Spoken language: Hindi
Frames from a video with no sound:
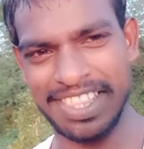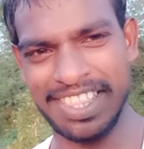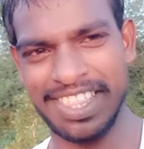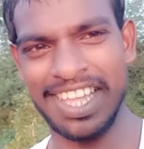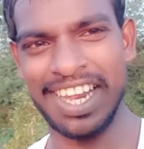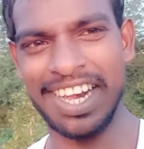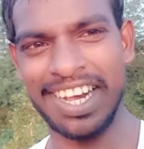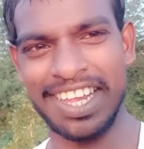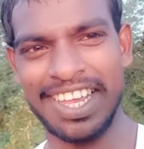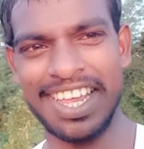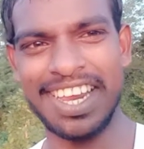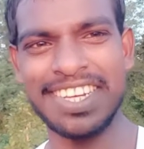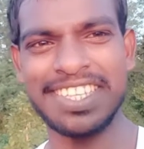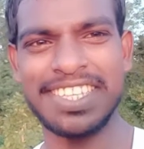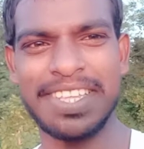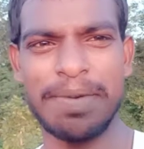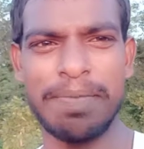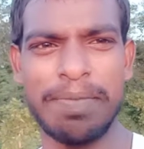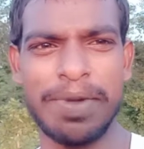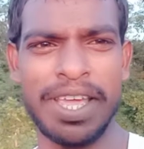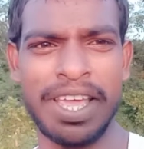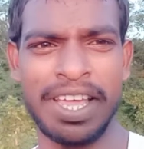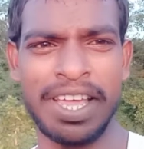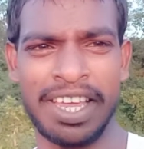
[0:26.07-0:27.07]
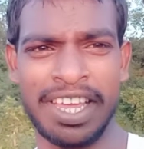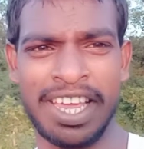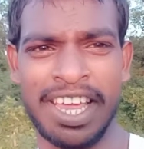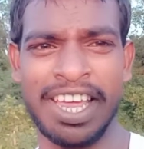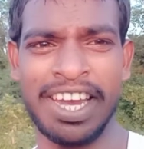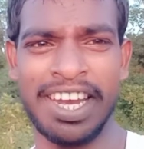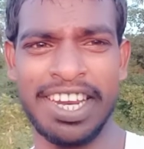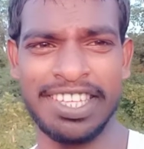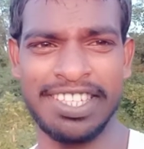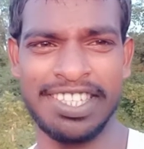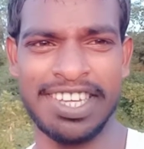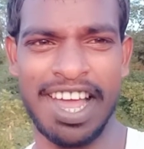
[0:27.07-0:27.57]
धड़कन से मैं
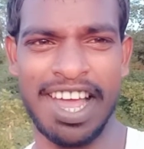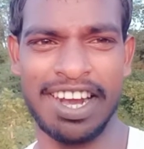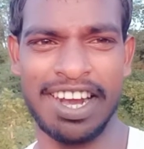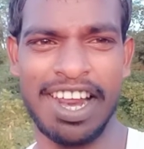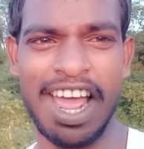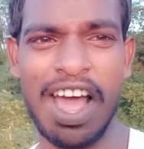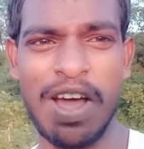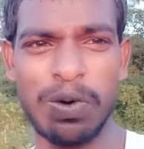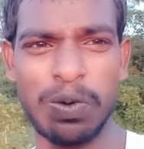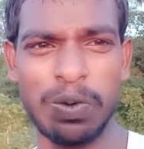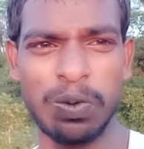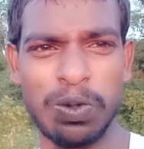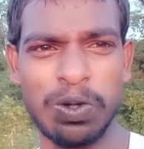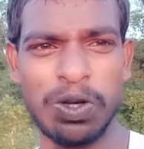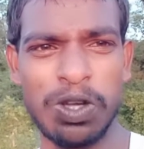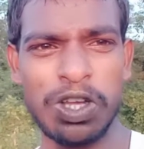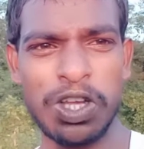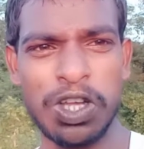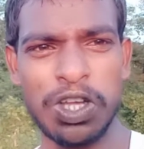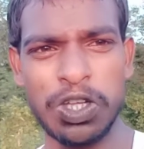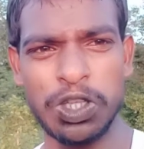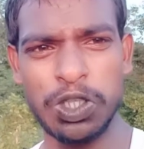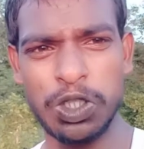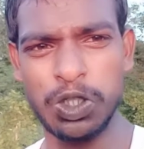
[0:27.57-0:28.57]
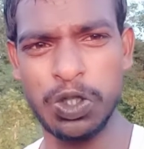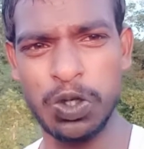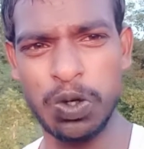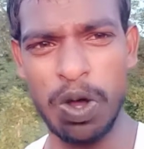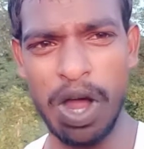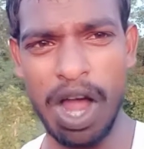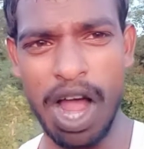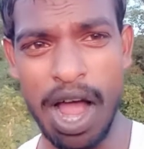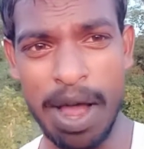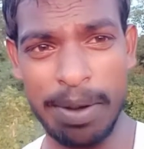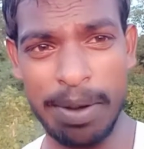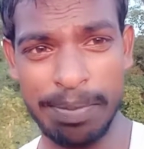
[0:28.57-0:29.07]
कहने जा रहा हूँ जो
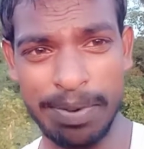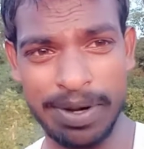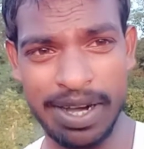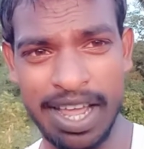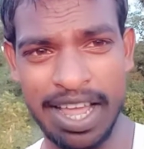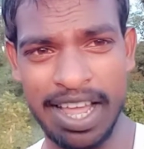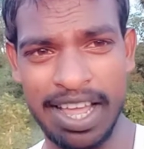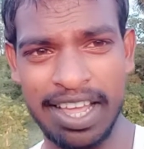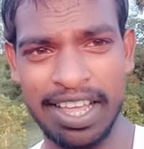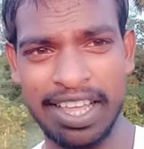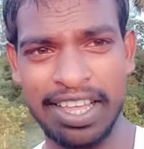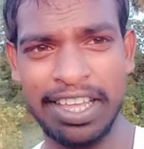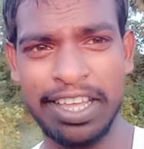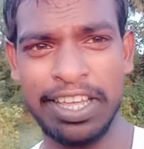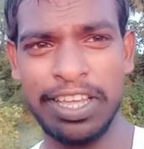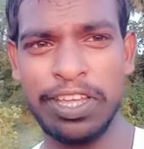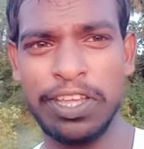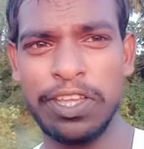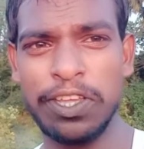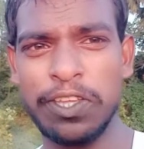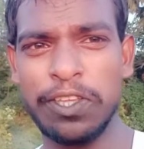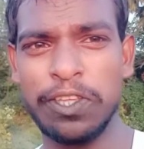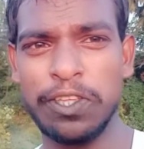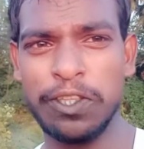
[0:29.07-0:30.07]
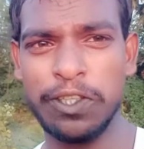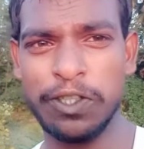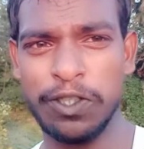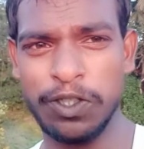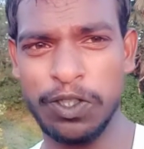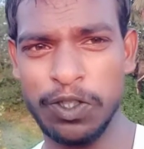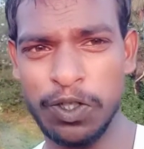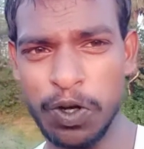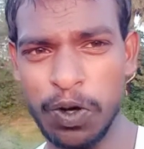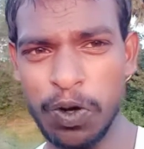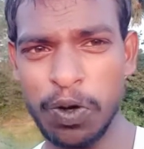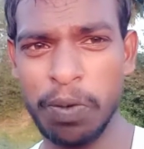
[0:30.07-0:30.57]
अपना
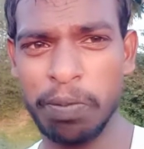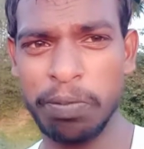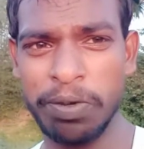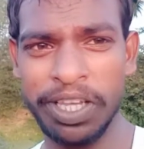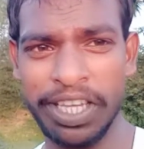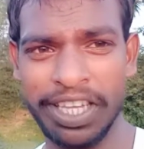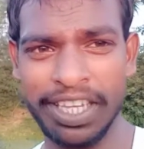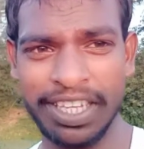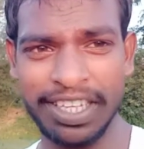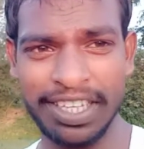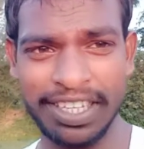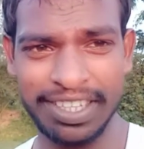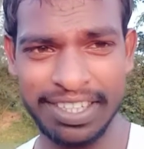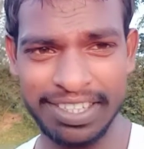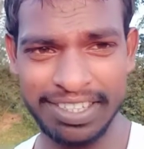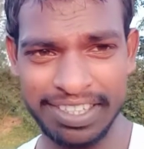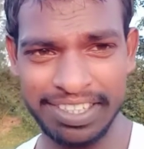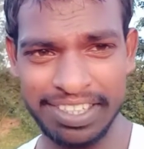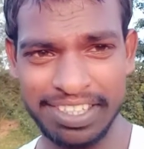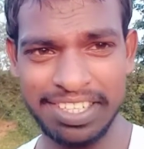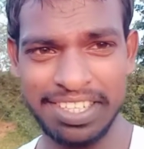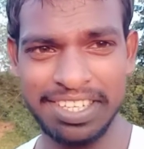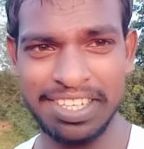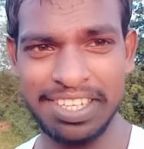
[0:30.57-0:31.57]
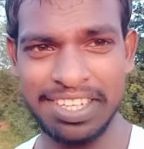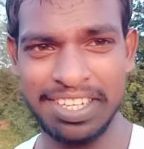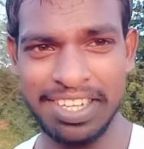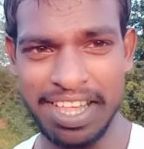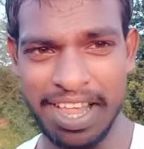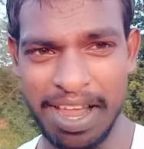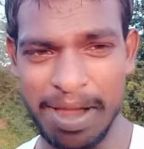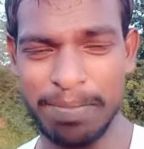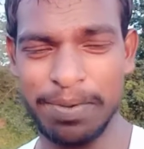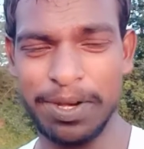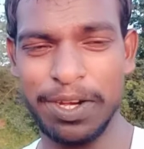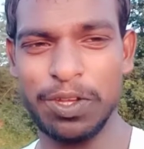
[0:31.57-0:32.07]
जो भी
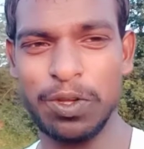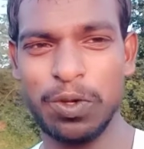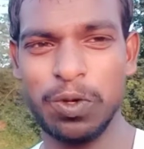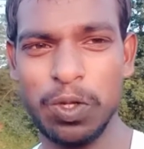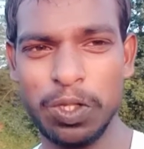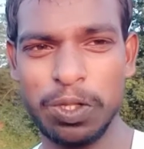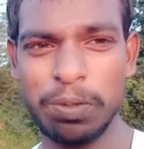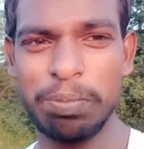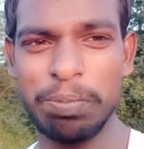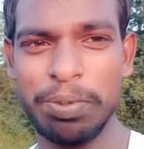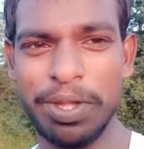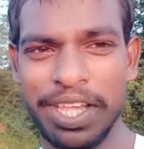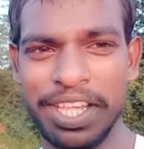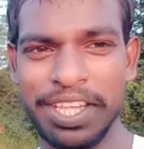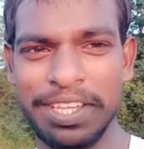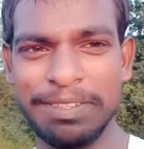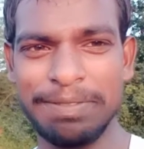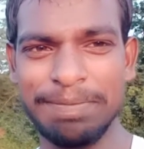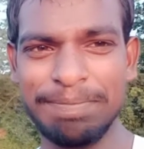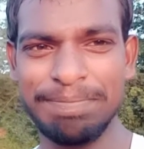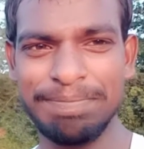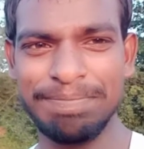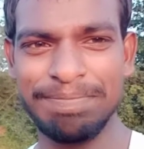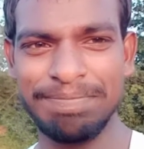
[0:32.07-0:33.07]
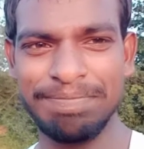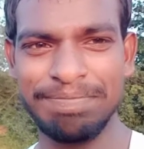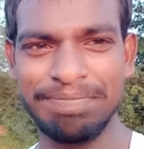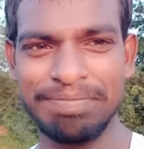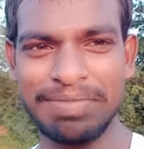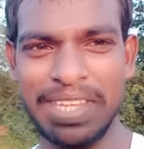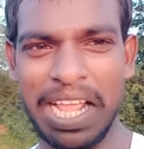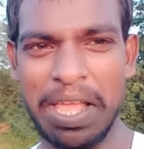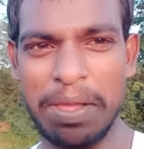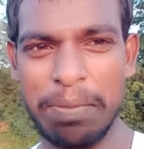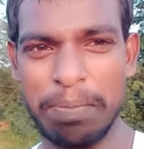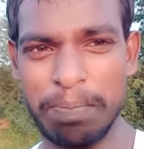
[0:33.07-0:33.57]
अपने खुद पे
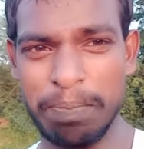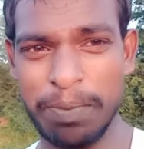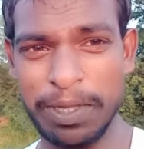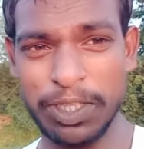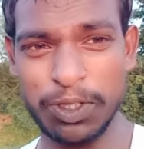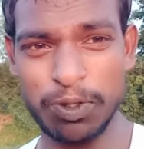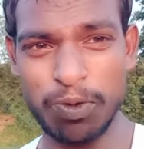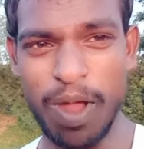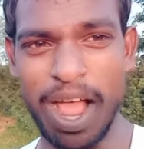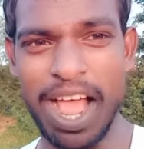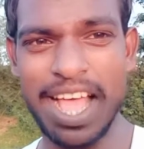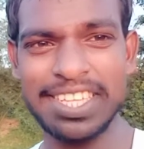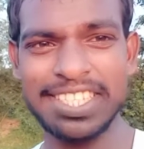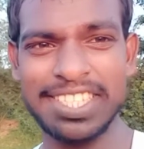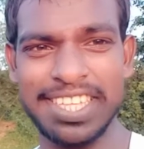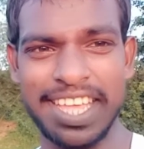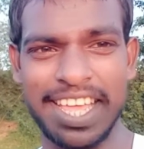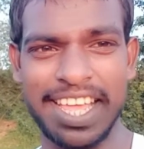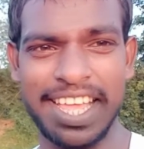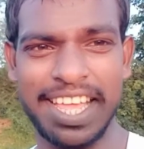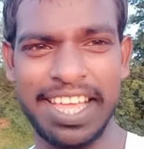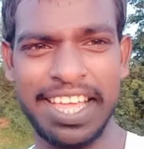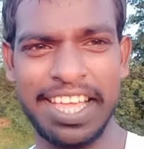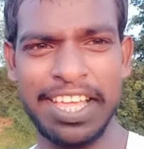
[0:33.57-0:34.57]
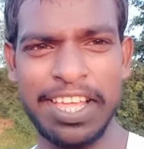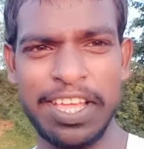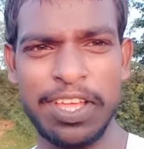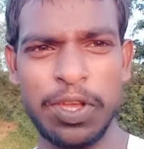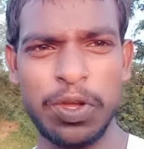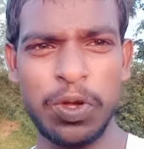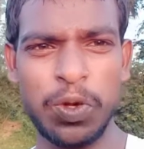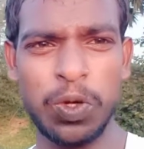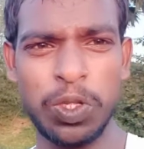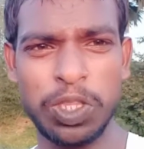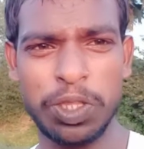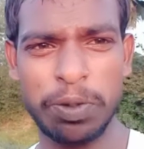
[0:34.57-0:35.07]
विश्वास है
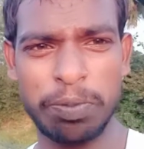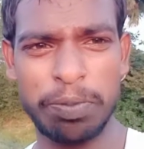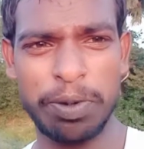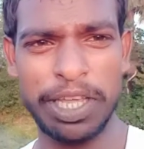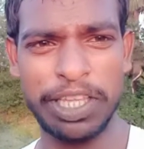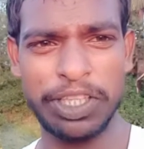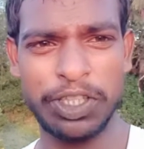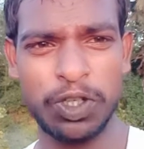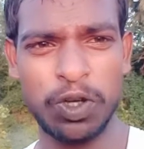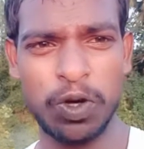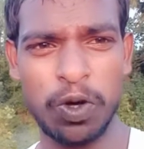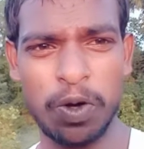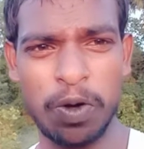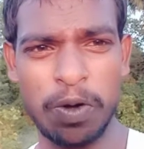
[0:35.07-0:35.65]
खुद पे जो